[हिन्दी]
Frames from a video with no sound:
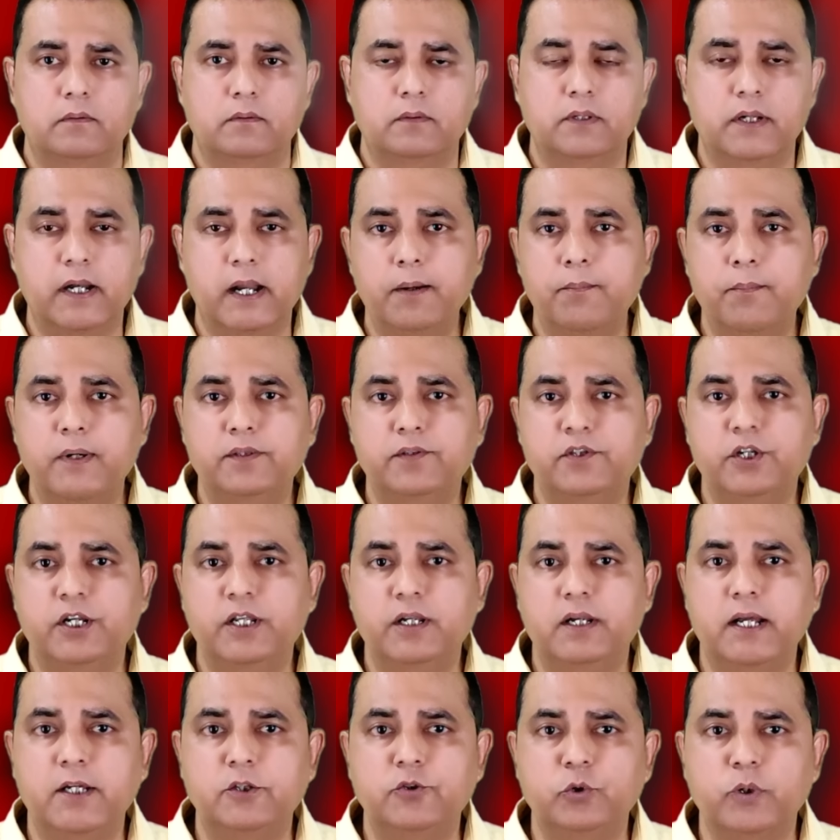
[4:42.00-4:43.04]
गृह
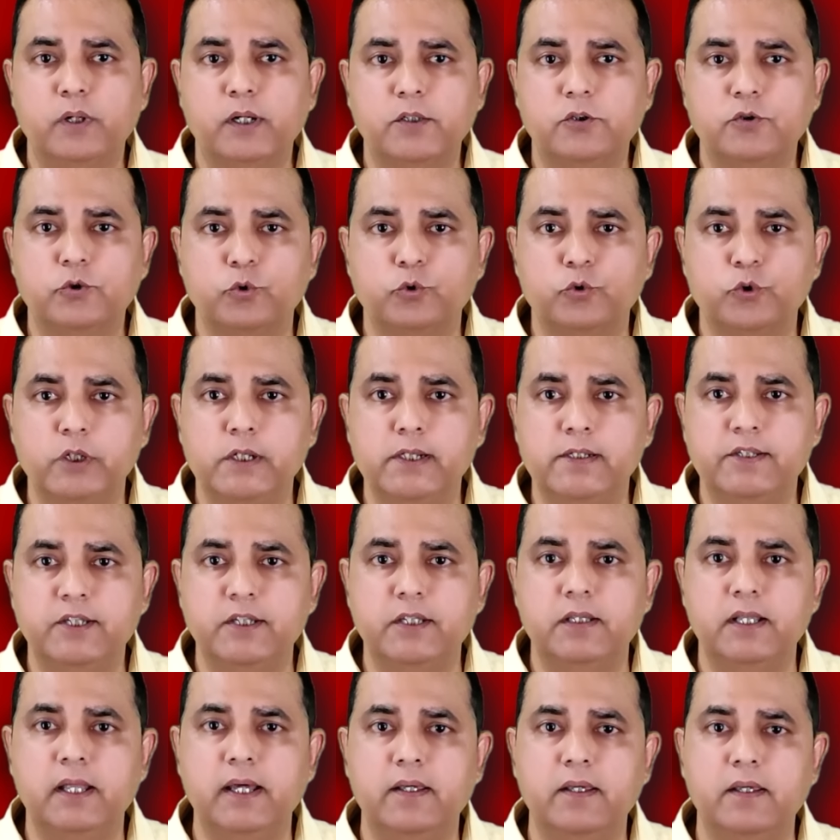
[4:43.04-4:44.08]
मंत्री रह चुके सुशील
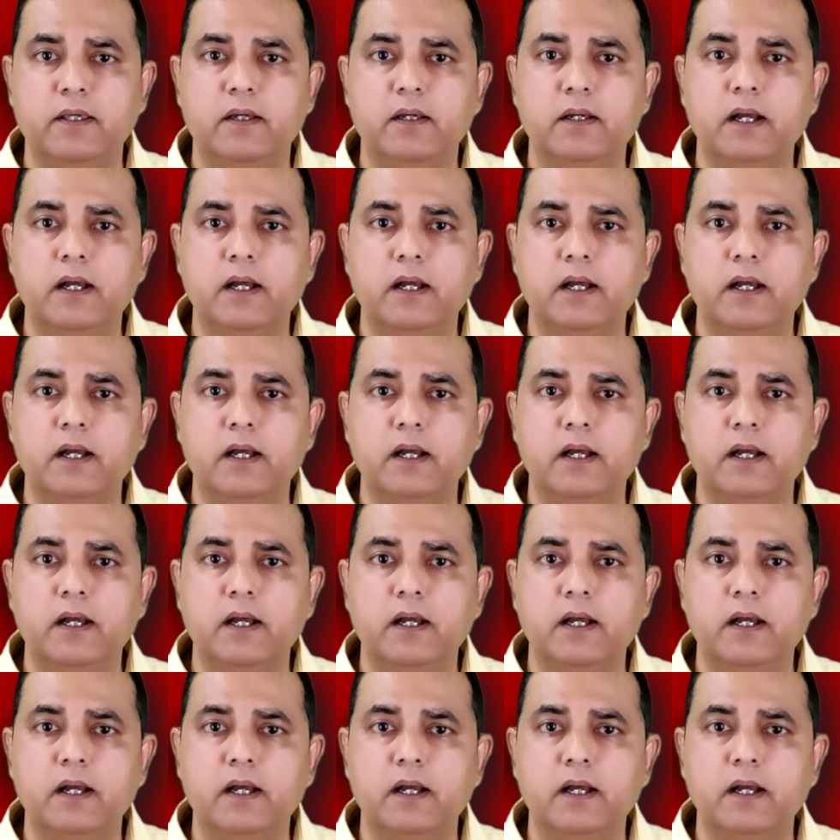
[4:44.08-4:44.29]
शिंदे की